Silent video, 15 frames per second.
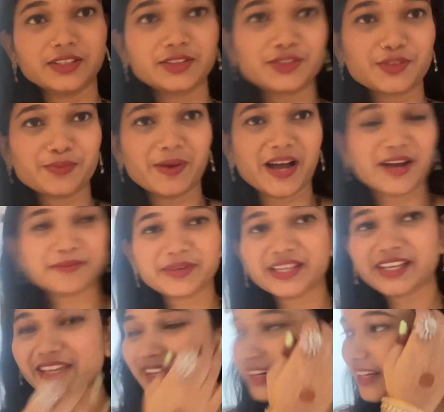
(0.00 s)
सो भाभी
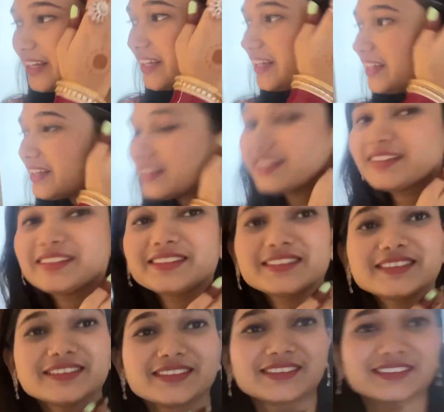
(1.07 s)
ये रही
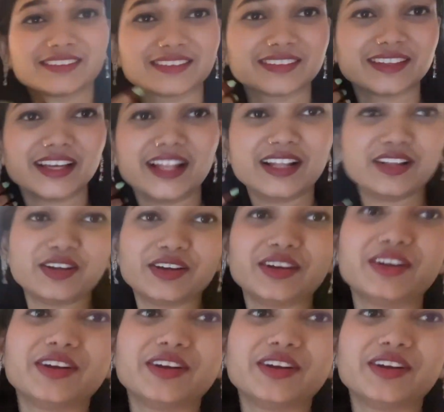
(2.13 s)
हेलो